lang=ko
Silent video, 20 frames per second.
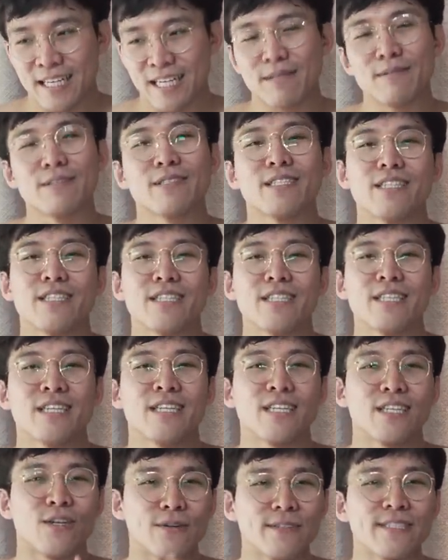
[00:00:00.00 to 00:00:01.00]
아무튼
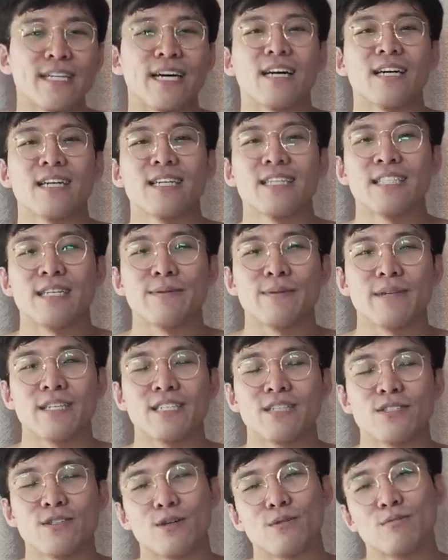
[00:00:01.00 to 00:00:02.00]
영상 재밌게
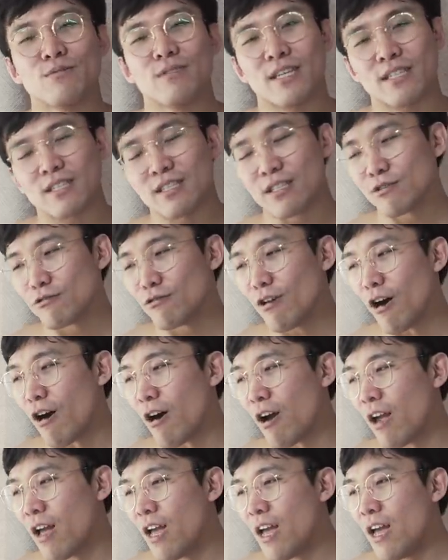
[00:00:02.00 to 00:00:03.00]
시청 부탁드리고요.